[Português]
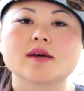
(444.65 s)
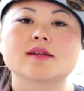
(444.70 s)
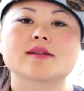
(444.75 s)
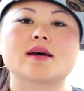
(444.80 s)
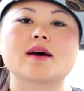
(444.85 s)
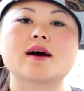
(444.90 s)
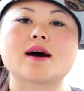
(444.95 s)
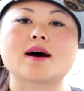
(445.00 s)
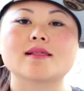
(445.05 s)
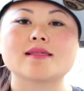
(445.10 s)

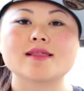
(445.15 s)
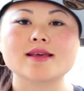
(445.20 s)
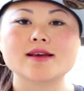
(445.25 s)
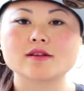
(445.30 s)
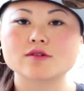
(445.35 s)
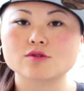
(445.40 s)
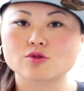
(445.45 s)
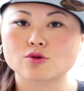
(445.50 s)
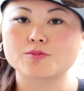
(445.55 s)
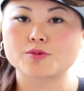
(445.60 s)
Né?
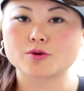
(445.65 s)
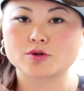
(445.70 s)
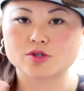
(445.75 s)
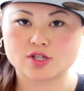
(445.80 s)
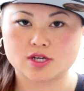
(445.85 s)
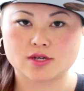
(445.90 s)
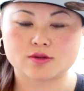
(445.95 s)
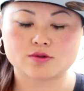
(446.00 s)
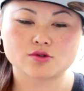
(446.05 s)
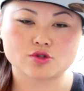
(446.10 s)
Além do
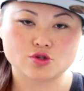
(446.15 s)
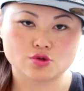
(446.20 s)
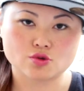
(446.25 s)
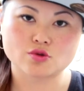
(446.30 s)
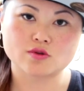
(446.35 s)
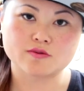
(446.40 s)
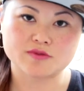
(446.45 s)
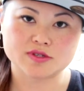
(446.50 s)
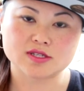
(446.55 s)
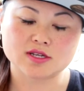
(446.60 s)
projeto de
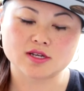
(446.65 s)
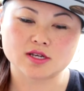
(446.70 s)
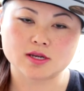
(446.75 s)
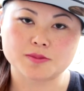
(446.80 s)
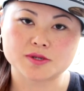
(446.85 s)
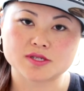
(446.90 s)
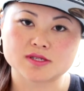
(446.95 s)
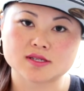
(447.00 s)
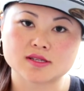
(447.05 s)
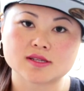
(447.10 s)
tudo que você tem que
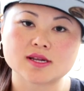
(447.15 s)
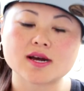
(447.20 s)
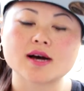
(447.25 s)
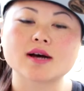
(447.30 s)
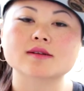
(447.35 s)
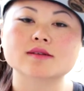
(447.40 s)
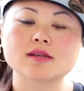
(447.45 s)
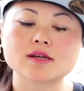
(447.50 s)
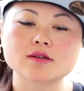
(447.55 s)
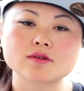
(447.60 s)

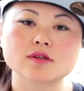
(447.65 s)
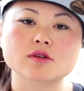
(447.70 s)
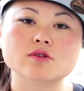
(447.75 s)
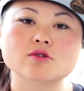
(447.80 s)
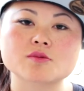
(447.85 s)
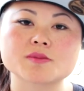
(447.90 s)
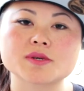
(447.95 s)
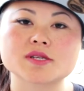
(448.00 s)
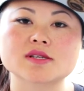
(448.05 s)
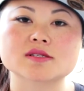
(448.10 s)
apresentar, dentro da
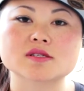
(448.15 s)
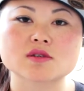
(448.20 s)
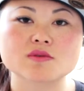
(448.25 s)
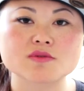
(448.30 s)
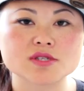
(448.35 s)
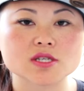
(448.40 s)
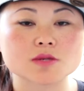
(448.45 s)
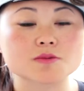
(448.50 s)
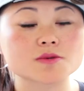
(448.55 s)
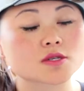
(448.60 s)
documentação
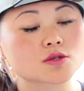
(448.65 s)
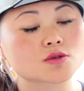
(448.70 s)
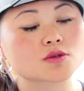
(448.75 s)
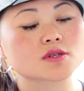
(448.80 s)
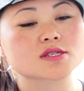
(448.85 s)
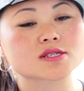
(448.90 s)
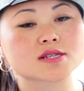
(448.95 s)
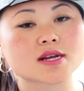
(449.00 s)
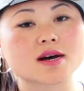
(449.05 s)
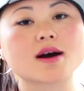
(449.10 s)
você precisa
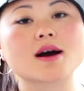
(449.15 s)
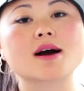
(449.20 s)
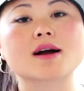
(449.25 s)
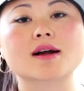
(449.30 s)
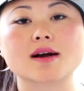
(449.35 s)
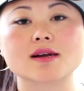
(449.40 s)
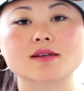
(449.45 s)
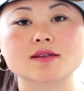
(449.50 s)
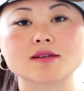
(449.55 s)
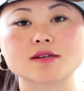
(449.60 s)
solicitar a
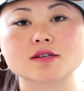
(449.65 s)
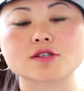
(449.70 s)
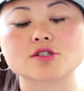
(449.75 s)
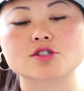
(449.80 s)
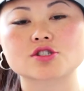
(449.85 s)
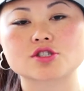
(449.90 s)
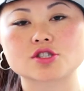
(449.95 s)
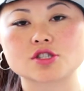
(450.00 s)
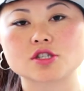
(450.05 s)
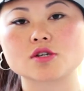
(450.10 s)
carta
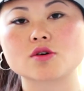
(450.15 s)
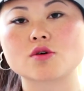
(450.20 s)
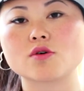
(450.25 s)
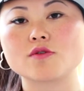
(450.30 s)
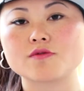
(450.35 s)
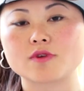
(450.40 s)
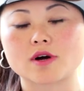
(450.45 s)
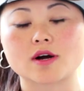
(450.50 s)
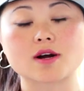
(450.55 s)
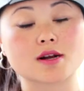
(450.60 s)
de
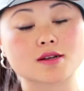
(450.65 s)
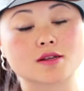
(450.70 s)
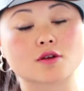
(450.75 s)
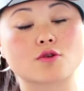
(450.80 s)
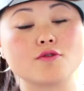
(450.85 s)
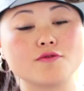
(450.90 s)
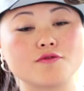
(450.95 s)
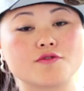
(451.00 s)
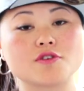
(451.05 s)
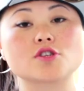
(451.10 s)
a carta
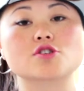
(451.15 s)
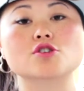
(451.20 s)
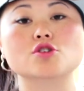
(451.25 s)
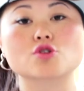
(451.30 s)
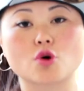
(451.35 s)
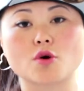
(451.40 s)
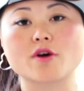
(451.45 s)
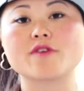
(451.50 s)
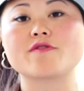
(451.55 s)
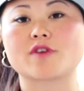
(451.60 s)
convite
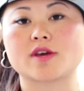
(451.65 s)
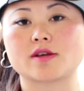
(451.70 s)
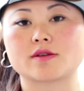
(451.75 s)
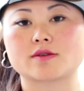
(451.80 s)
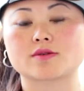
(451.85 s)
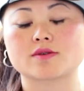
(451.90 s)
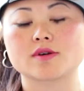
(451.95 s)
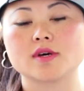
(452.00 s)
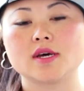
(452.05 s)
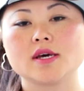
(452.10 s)
do
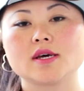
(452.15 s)
evento.